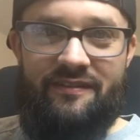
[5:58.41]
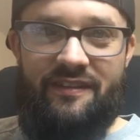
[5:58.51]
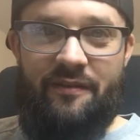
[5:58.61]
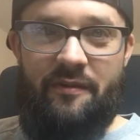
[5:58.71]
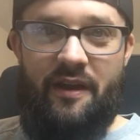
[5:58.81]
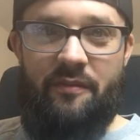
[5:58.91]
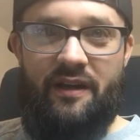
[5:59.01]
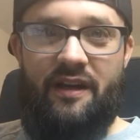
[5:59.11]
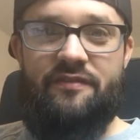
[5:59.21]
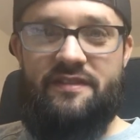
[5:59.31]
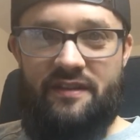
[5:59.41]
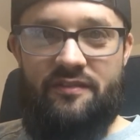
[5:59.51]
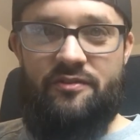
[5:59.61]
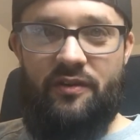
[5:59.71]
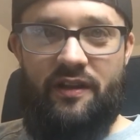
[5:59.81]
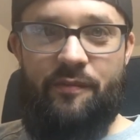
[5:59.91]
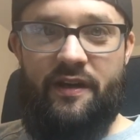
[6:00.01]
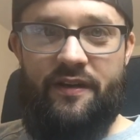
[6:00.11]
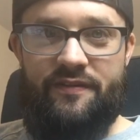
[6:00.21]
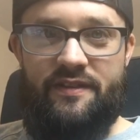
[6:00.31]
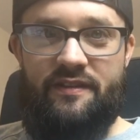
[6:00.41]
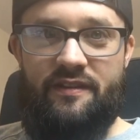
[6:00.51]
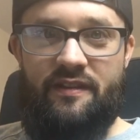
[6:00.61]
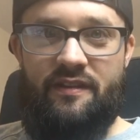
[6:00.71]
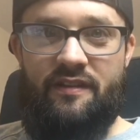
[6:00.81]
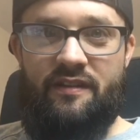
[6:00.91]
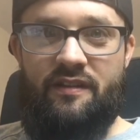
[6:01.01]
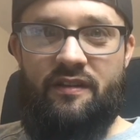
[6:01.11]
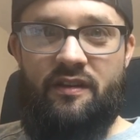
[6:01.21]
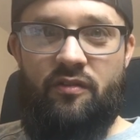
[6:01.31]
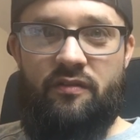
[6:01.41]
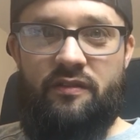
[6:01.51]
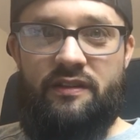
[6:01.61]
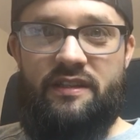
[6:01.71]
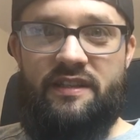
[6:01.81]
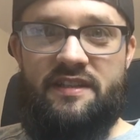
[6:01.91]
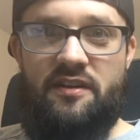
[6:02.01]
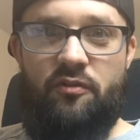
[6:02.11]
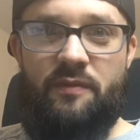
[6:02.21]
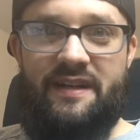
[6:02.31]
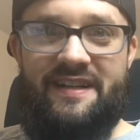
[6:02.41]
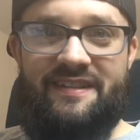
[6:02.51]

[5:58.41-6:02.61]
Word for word: Les MRCraft, c'est une tuerie, MRCraft. Dédicace à Omar.